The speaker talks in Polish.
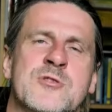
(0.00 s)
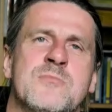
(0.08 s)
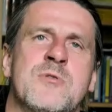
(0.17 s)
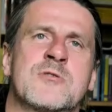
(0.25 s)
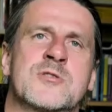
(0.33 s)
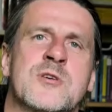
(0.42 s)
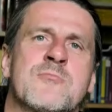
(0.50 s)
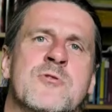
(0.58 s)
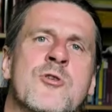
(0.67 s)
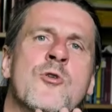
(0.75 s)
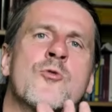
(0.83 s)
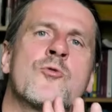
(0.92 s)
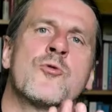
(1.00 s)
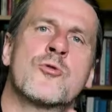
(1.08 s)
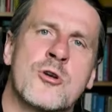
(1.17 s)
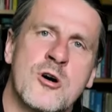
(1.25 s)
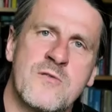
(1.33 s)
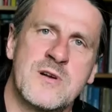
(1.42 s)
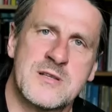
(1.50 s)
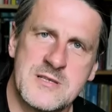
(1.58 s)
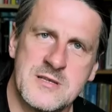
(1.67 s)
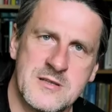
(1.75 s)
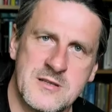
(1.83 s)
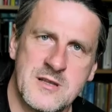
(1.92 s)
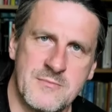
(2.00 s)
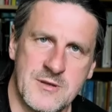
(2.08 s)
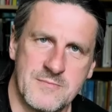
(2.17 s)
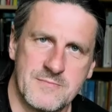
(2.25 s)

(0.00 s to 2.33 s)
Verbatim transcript: bo chcą konkurować z innymi.